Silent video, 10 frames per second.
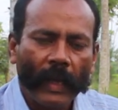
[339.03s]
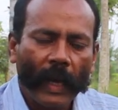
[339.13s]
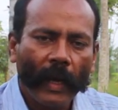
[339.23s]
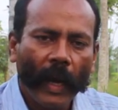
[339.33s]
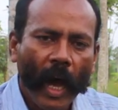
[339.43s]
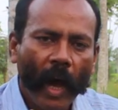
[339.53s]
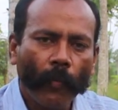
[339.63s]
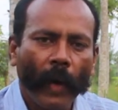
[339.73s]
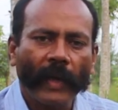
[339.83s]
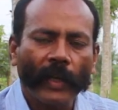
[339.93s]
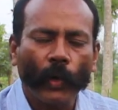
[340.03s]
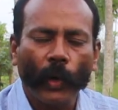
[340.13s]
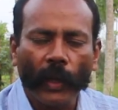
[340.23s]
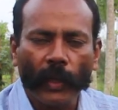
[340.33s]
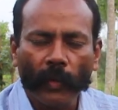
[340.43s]
எல்லாம்
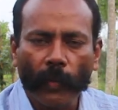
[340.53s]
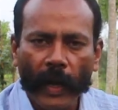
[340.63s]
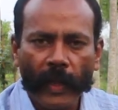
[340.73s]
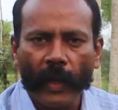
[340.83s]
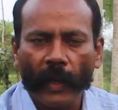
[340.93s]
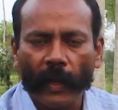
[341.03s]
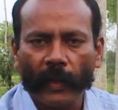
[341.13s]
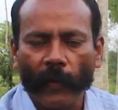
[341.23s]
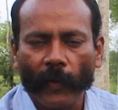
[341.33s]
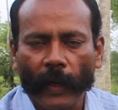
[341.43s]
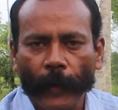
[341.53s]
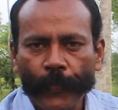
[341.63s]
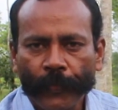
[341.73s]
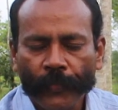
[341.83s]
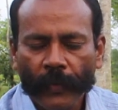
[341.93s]
மாற்றிக்கொண்டது மனிதனே தவிர
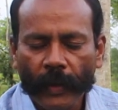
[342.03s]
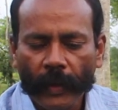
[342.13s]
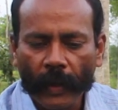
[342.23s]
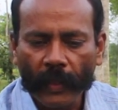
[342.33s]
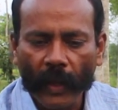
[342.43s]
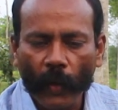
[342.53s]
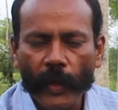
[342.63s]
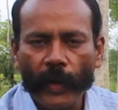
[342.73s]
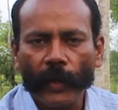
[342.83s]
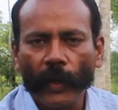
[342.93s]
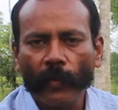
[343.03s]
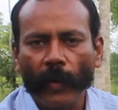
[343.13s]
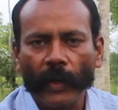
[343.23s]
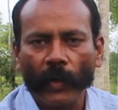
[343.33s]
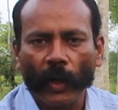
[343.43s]
எந்த உயிரினங்களும்
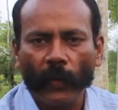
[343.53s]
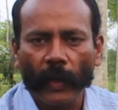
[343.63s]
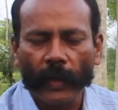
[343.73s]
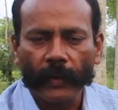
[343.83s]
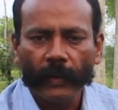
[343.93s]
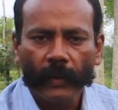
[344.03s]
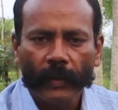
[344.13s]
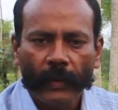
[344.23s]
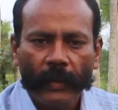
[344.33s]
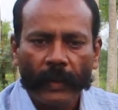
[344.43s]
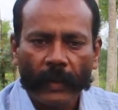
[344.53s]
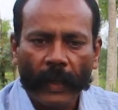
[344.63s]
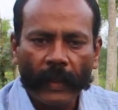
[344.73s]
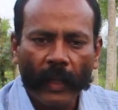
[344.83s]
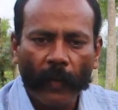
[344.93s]
மாற்றிக்கொள்ளவில்லை
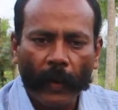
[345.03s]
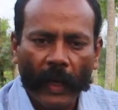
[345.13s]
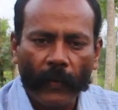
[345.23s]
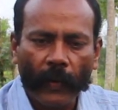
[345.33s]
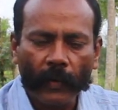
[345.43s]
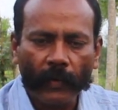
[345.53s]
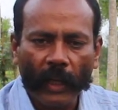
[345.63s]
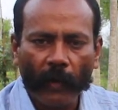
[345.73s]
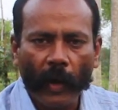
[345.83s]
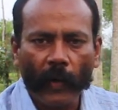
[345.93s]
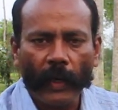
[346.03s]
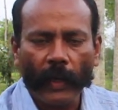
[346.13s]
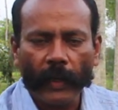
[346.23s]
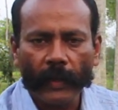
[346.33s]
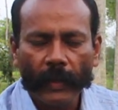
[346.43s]
எந்த பறவைகளுக்கும் தீபாவளி
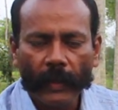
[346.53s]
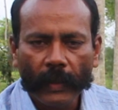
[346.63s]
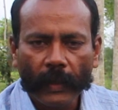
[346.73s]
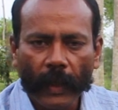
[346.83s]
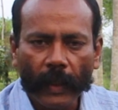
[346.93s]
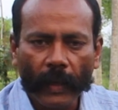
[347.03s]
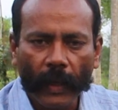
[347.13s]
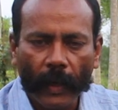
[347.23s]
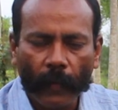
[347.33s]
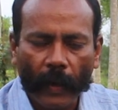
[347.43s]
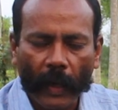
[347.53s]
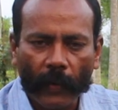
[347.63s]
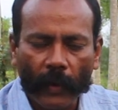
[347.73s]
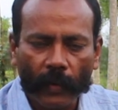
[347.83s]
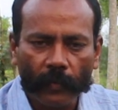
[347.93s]
இல்லை எந்த
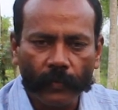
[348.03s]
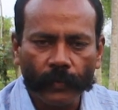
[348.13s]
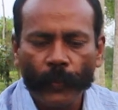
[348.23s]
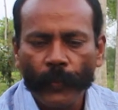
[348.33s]
பறவைகளுக்கும்